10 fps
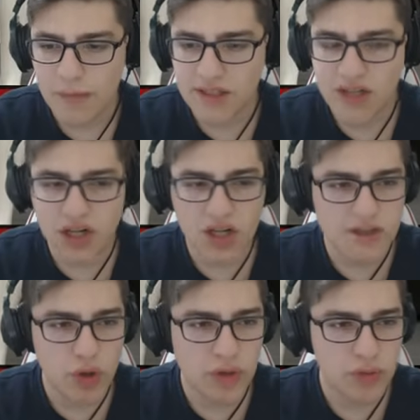Biraz daha
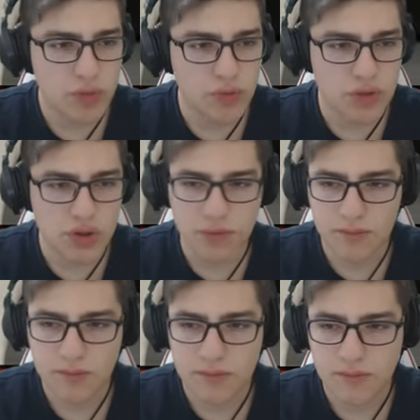kas koyabiliyor muyuz
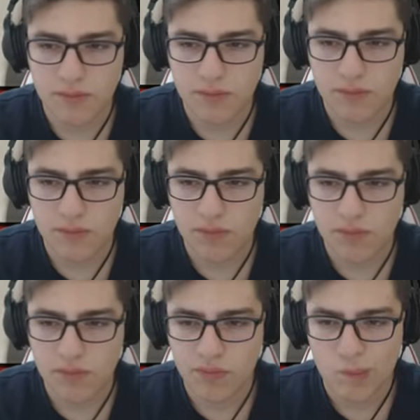acaba?
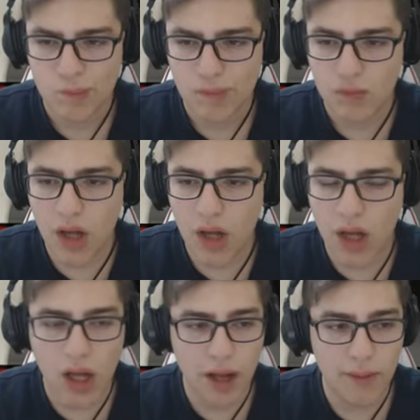
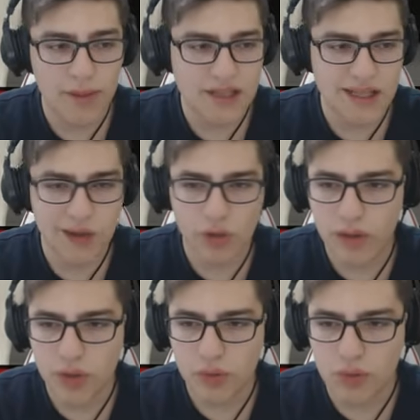Aa, biraz daha
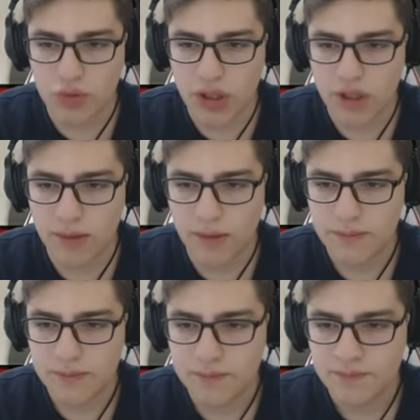koyabiliyormuşuz galiba.